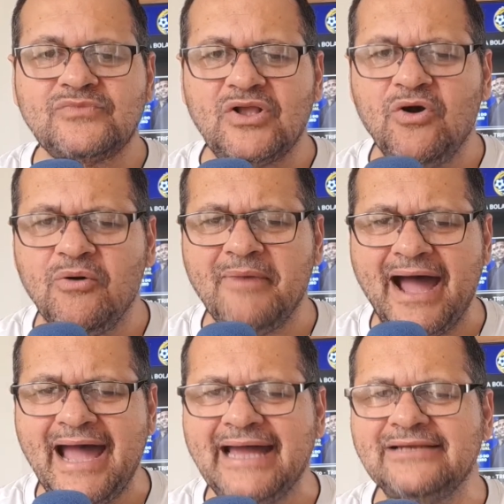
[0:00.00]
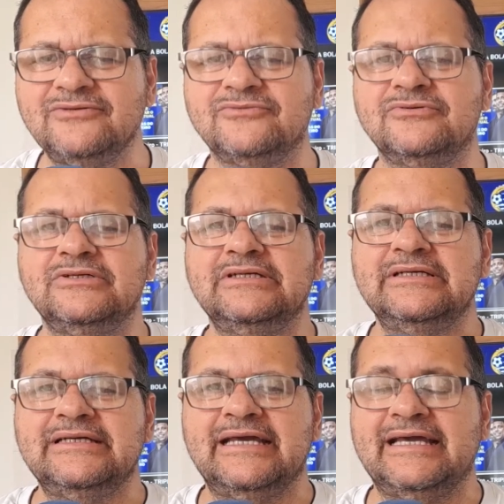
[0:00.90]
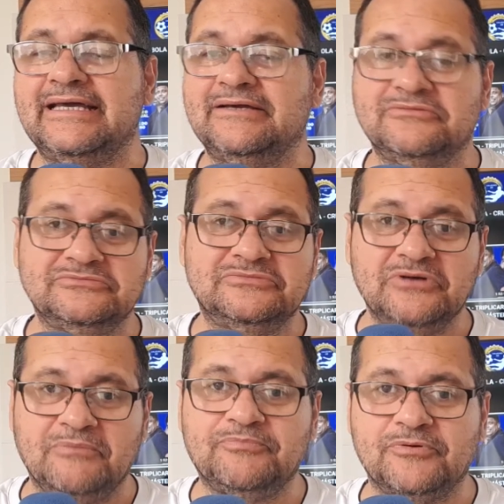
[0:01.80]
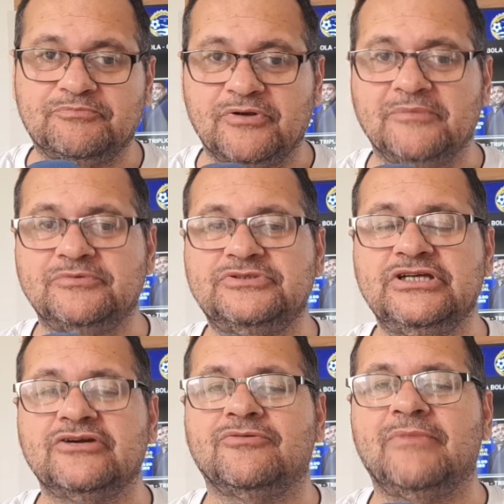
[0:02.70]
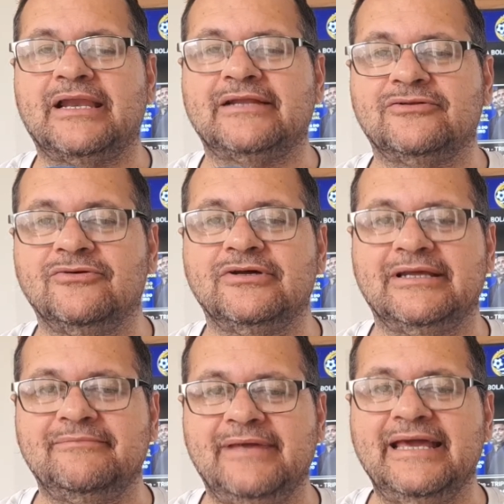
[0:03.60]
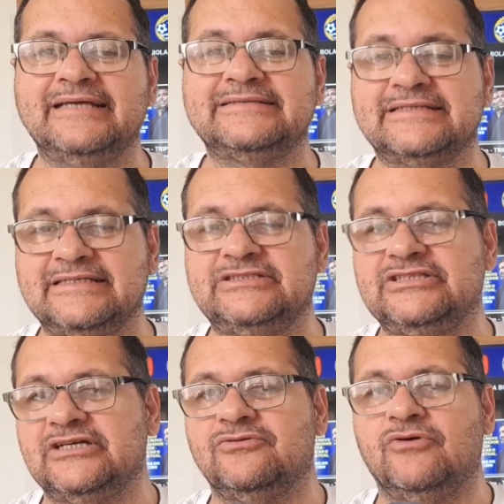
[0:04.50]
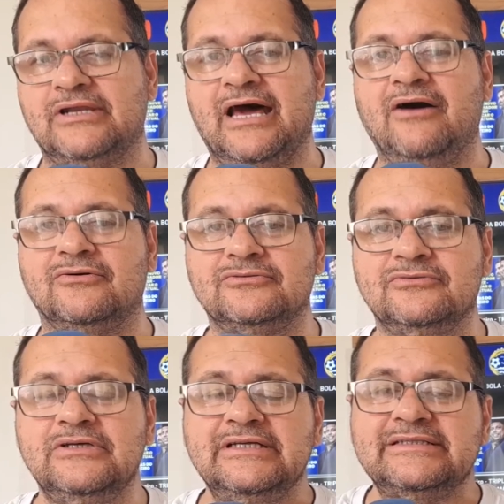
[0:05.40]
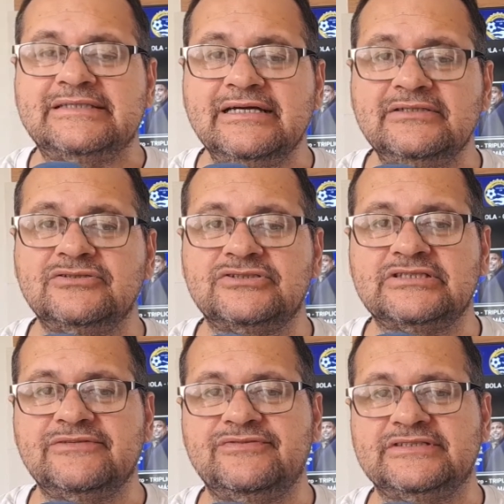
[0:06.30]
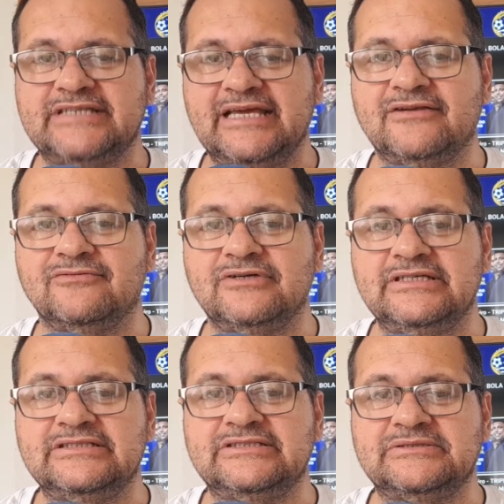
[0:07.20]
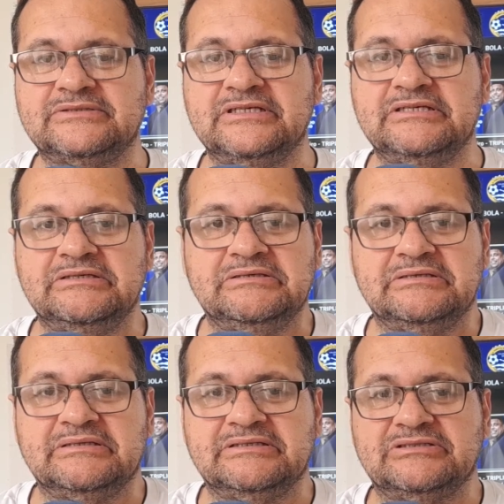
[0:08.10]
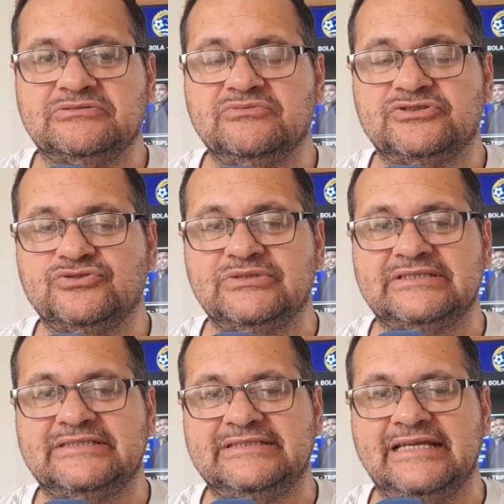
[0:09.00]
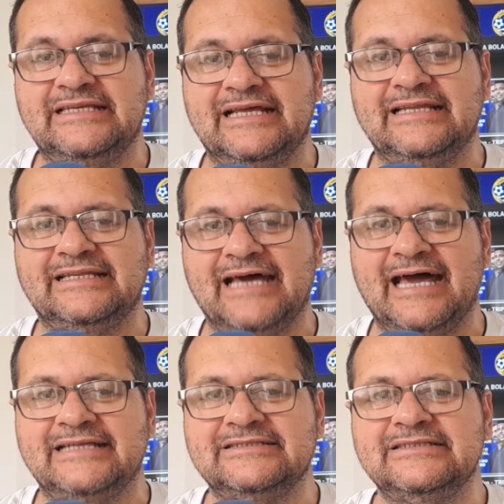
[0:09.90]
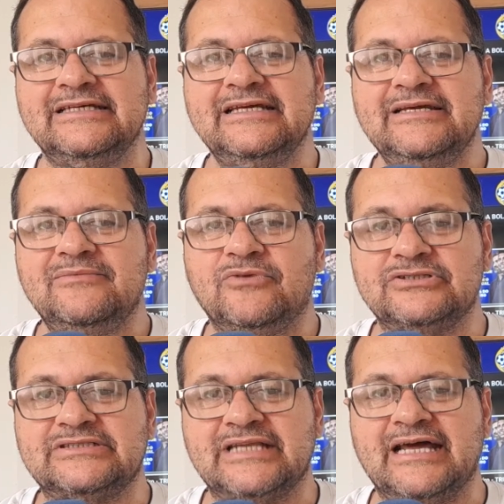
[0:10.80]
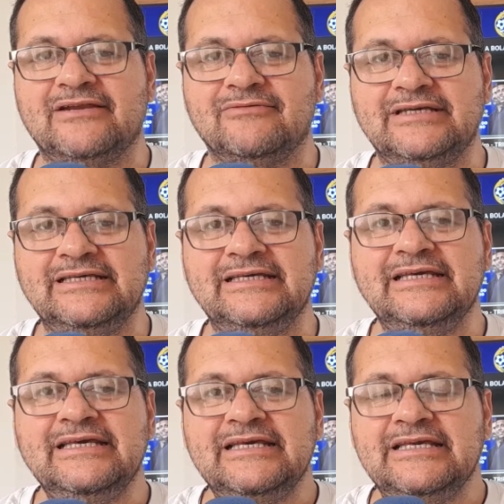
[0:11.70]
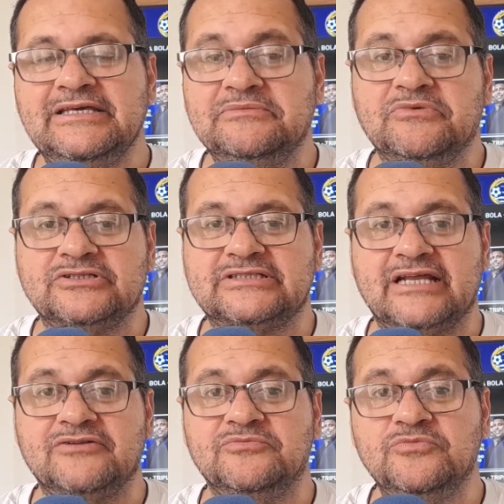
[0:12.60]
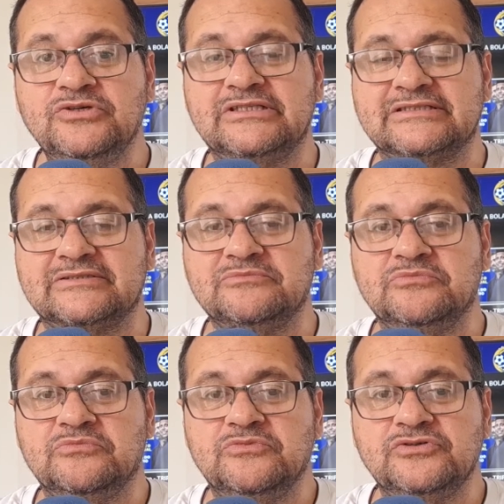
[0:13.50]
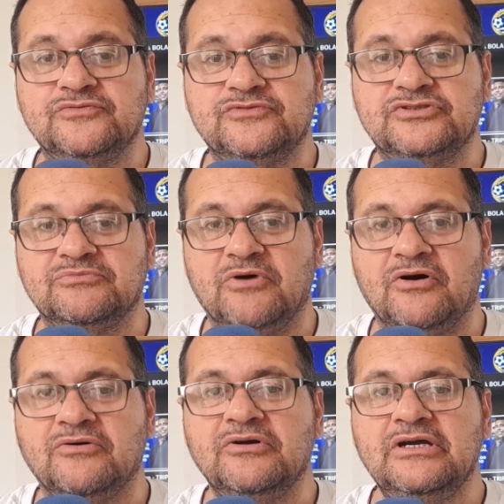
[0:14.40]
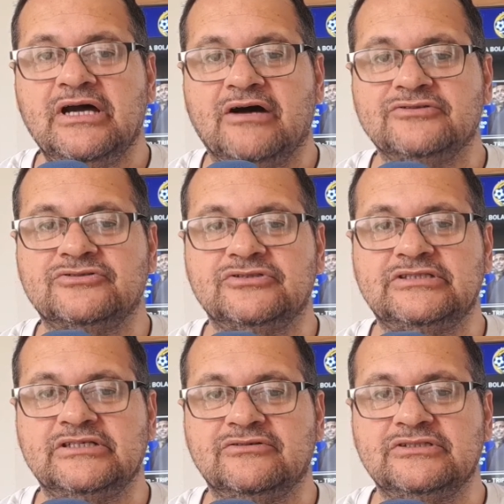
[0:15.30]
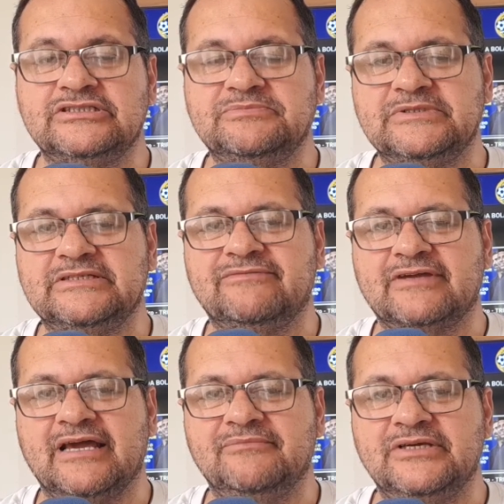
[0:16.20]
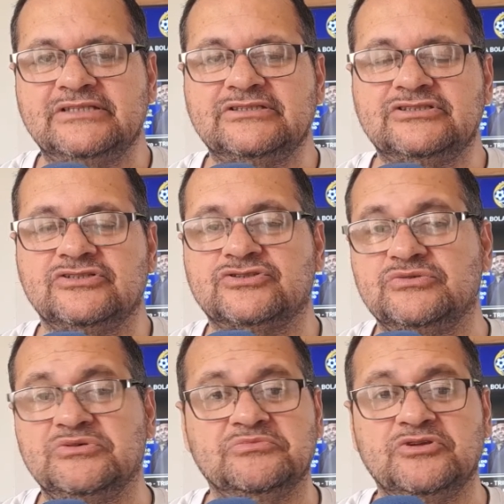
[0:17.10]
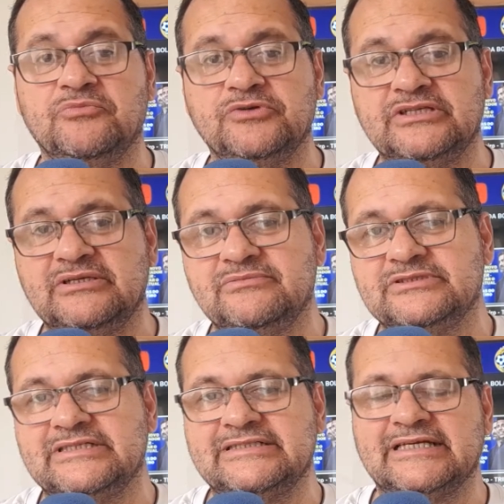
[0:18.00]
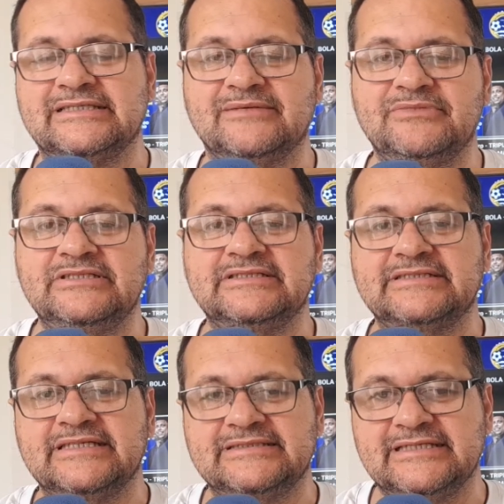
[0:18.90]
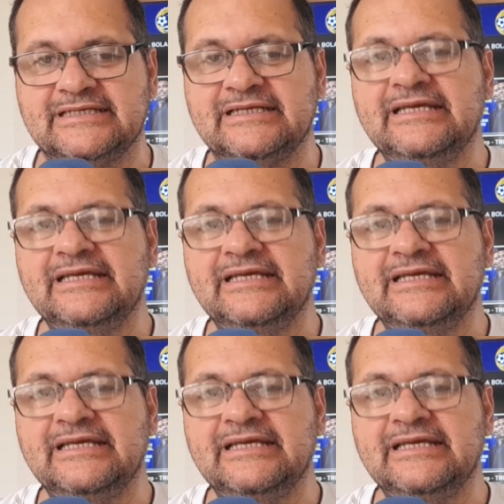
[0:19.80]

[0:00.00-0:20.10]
Romário, é, o, o próprio Diego Maradona, Messi, Cristiano Ronaldo, tantos que fizeram e que com sua genialidade mostraram aí e mostraram muitas, muito futebol aos torcedores especificamente de seus não, não poderíamos deixar também de esquecer